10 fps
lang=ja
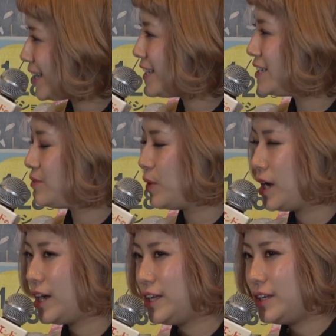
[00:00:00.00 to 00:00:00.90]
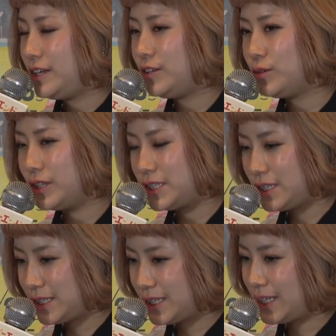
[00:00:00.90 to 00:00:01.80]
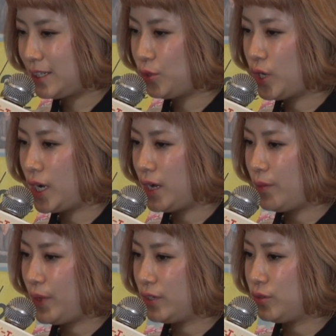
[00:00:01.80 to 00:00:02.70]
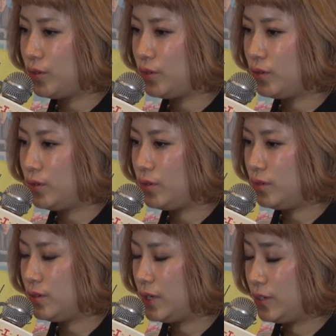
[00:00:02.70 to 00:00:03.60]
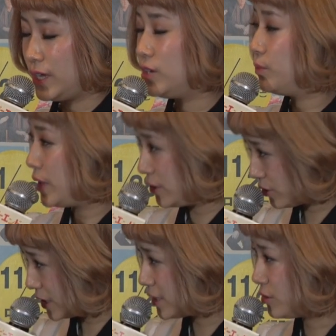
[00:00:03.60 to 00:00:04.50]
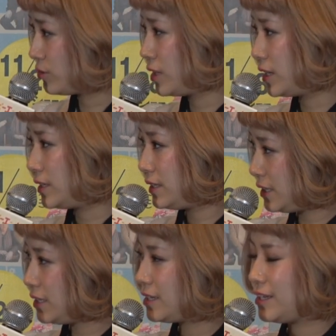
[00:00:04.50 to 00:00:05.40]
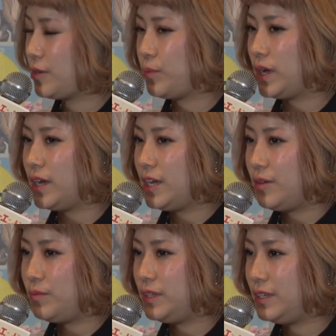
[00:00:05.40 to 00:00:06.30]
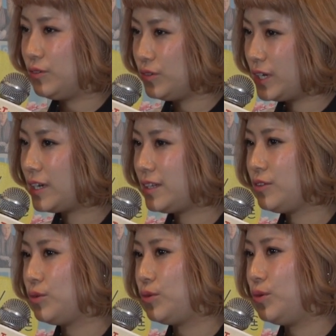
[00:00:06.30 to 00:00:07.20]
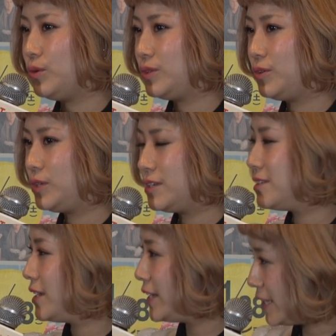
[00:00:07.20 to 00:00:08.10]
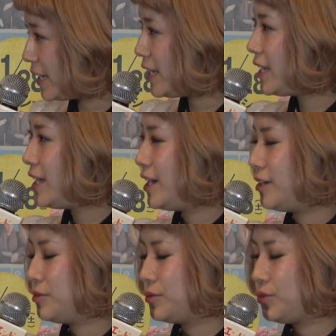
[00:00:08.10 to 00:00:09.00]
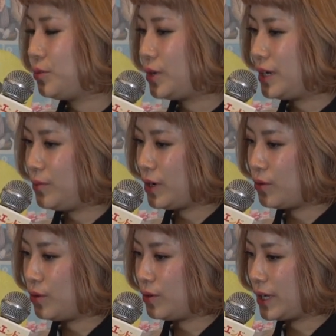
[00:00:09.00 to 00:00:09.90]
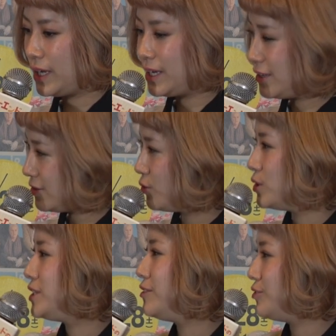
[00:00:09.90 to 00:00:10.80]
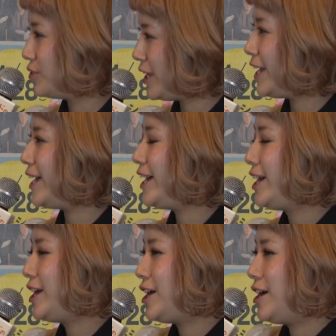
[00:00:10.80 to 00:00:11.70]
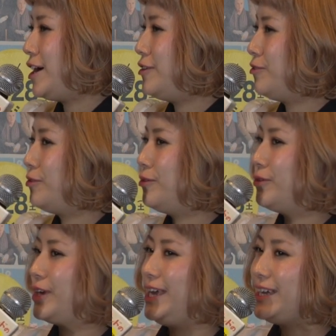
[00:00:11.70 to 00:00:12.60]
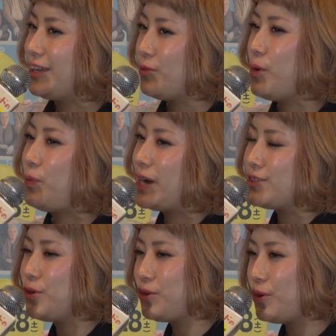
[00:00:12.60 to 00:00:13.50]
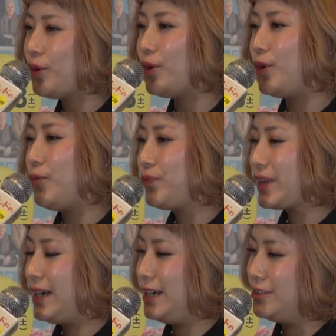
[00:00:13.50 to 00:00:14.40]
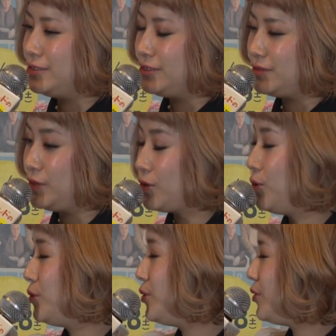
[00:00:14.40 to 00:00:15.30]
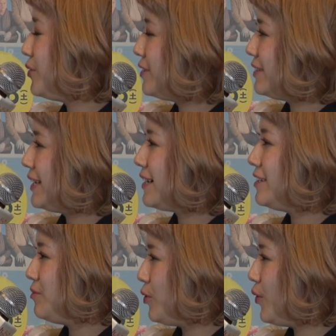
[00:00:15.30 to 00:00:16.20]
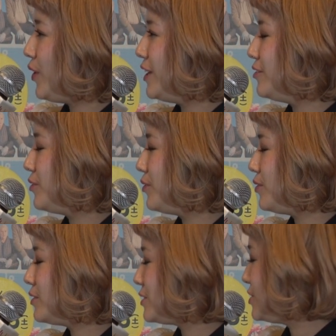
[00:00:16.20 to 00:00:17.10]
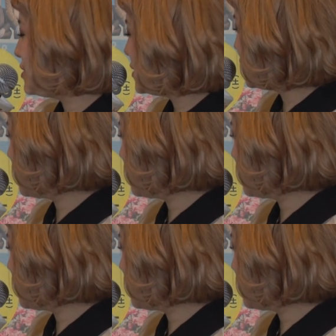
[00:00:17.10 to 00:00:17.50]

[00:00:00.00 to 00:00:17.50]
ね、うん、今いろんな親戚とか、まあ、あとあのヘルパーの方とかにやっぱいろんな方のこうお手伝いであの祖母が今こう元気に過ごしてるのであの元気でもやっぱちょっと。あのまあ、この中にもあの主人